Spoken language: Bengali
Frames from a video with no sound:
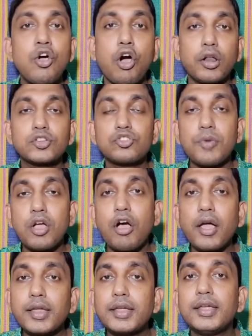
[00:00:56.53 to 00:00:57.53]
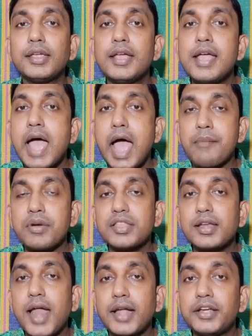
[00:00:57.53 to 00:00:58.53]
অনেক সময় হয় কি আমাদের
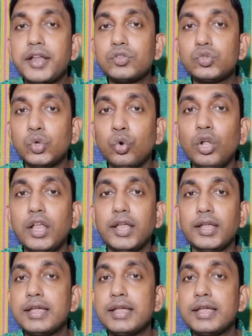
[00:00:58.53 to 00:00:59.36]
লাঠিটা ঝুলে